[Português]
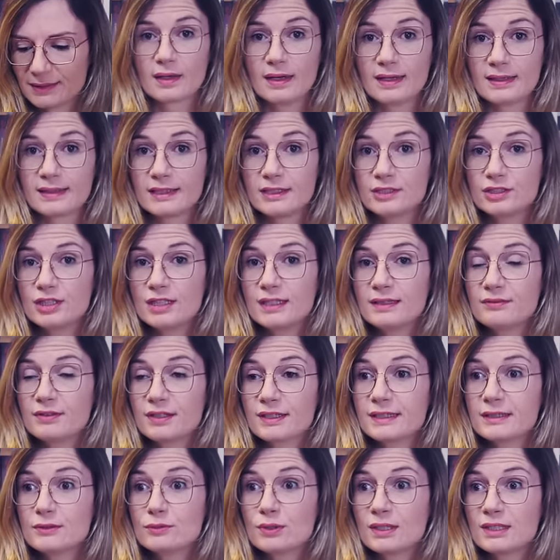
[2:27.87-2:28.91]
É que este livro
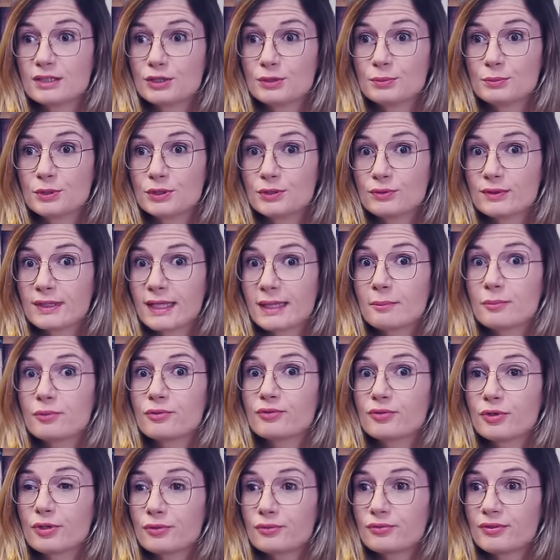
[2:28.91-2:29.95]
aqui, durante muito tempo,
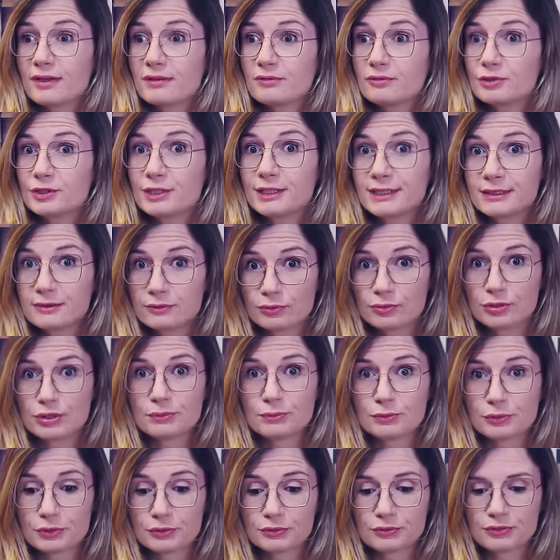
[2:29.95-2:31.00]
foi o favorito de
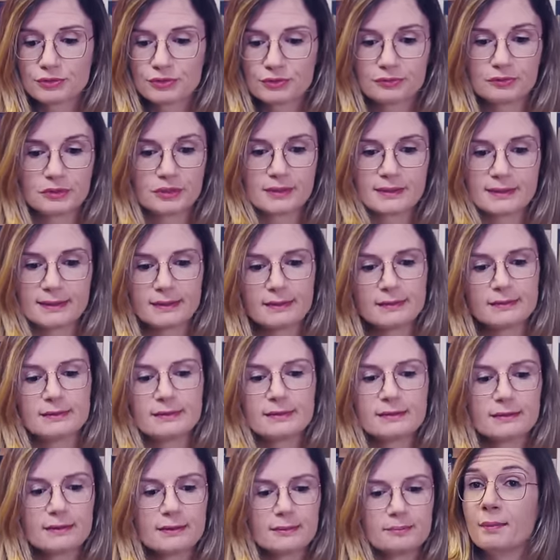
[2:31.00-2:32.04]
muitos de
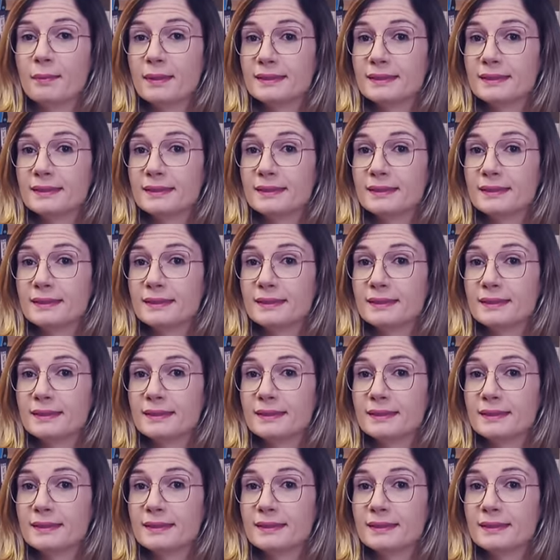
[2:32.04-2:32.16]
vocês.